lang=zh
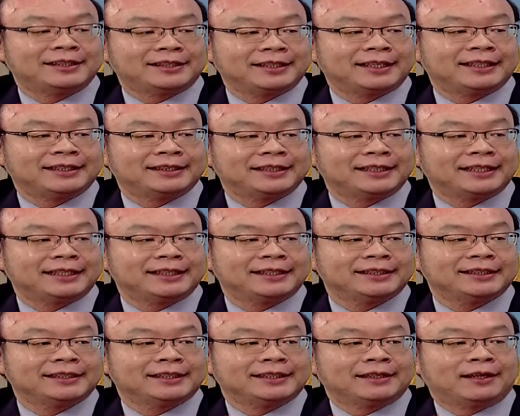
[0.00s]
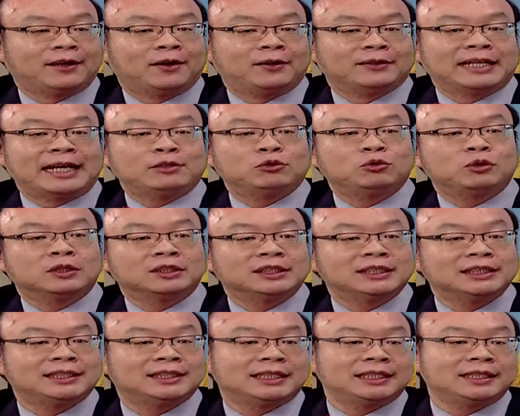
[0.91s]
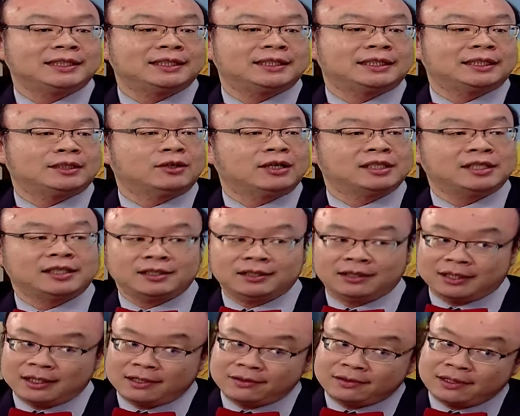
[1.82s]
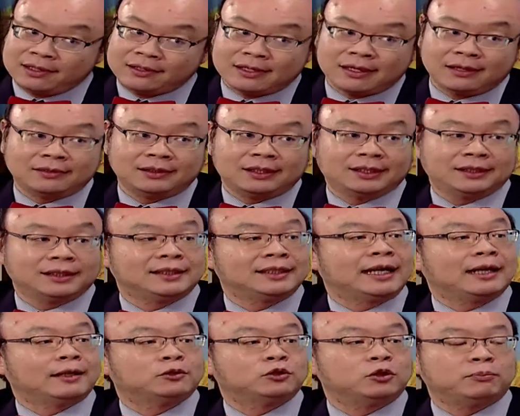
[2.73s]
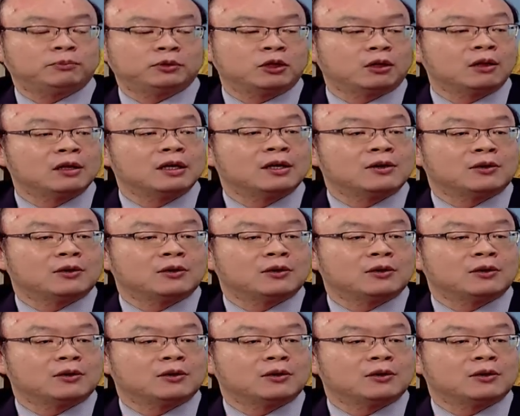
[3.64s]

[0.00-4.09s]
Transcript: 对对，哦，他如果是清醒的话，其实跟正常人一样，就不用，